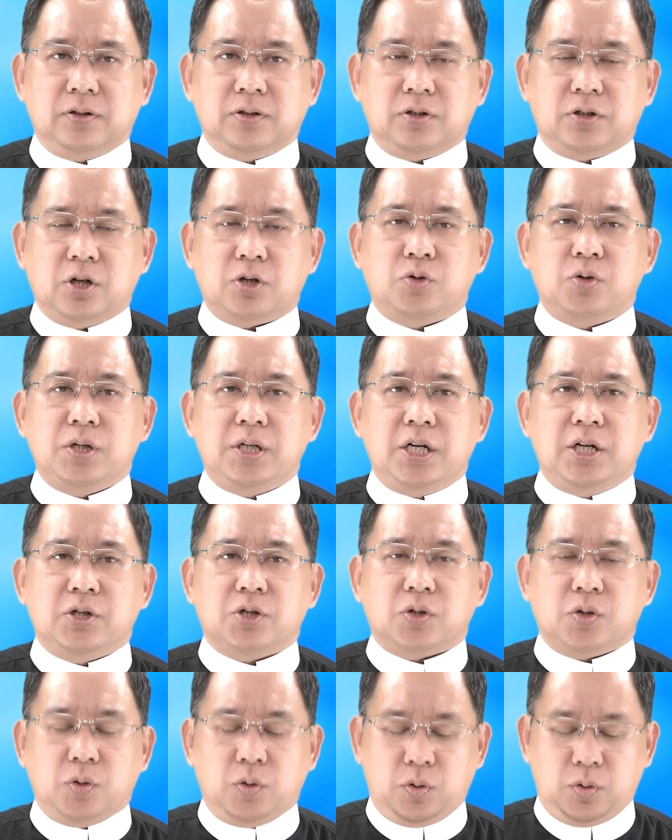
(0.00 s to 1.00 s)
cho Chúa
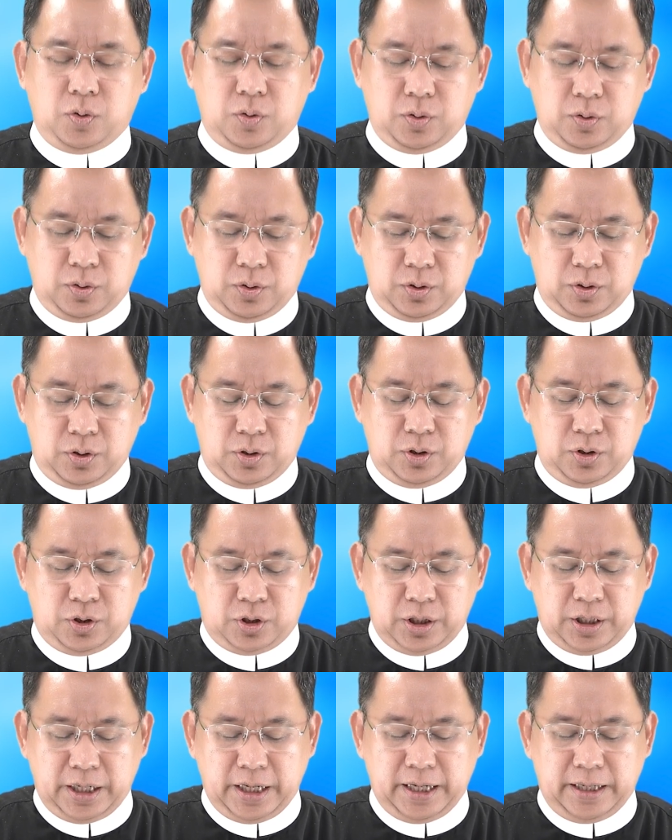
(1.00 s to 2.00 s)
Giêsu,
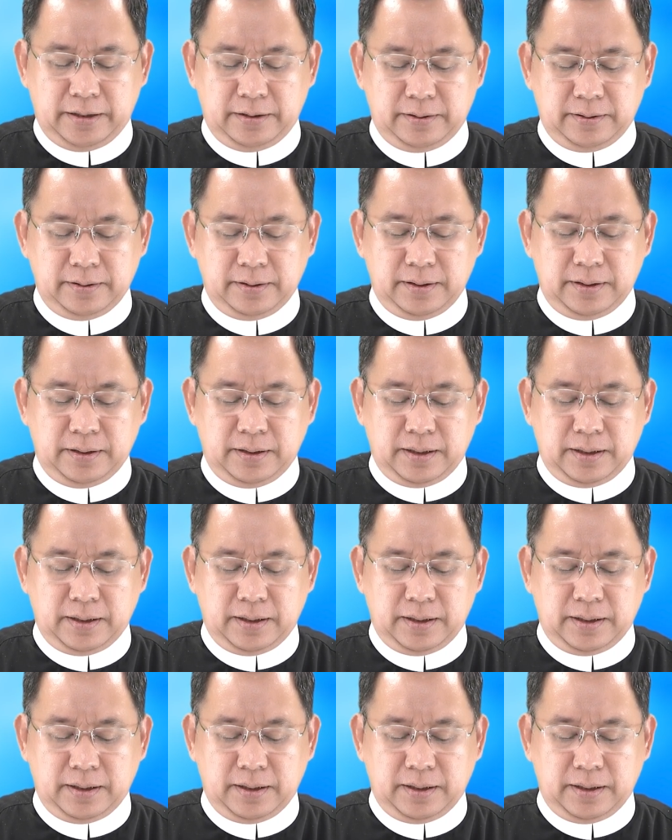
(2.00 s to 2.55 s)
cho nên